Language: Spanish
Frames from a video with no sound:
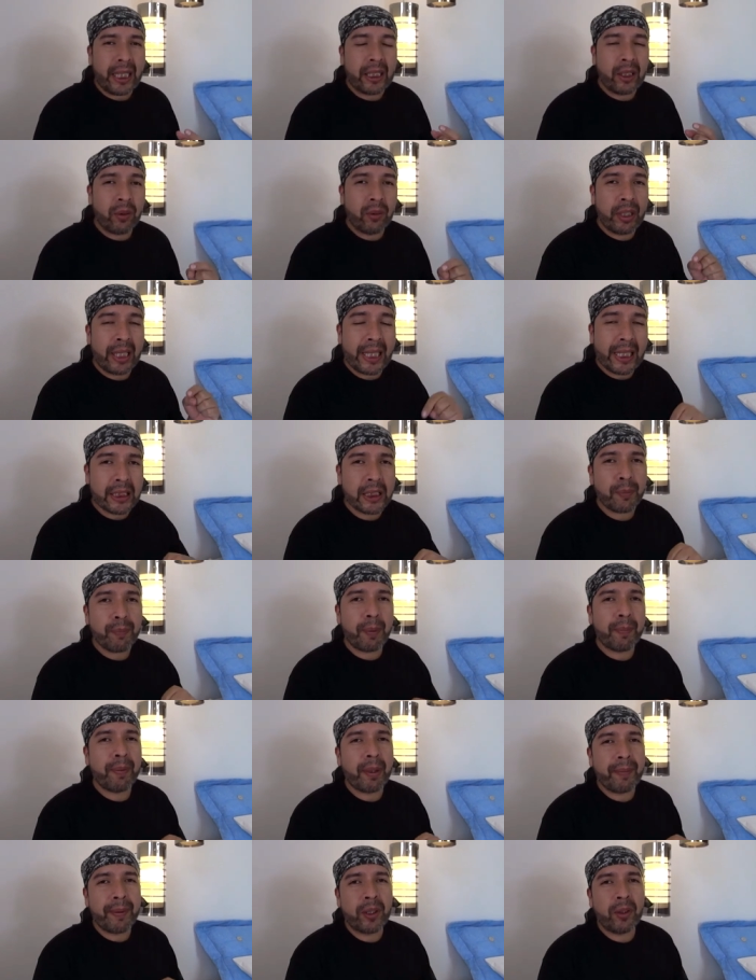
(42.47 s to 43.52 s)
en donde en este
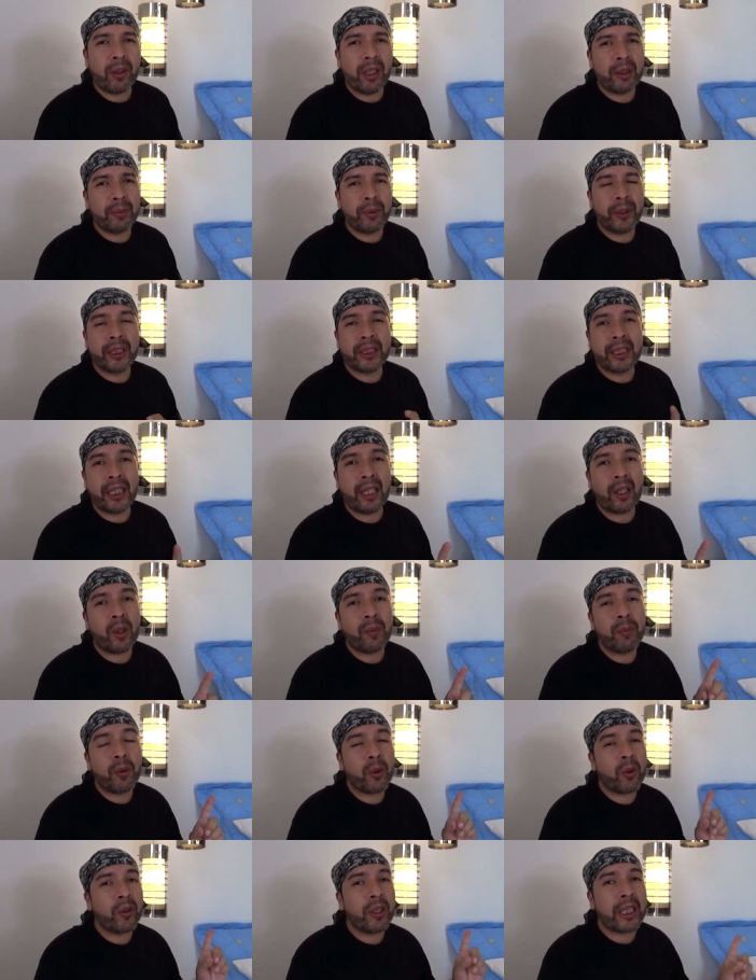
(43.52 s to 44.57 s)
primer video les voy a enseñar
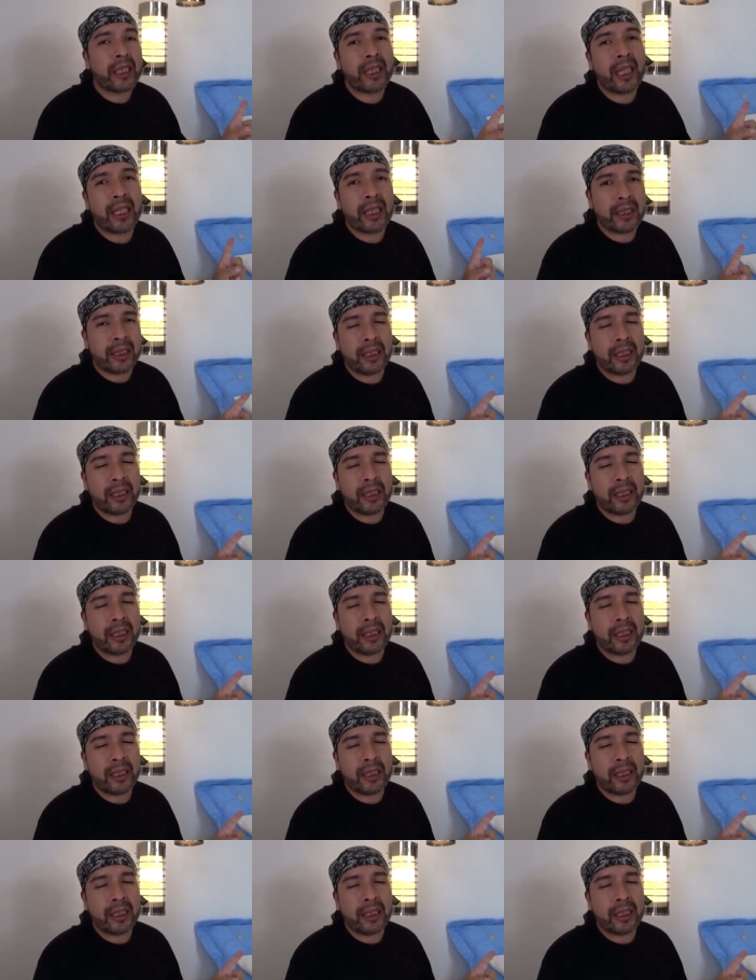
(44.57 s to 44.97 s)
cómo conectar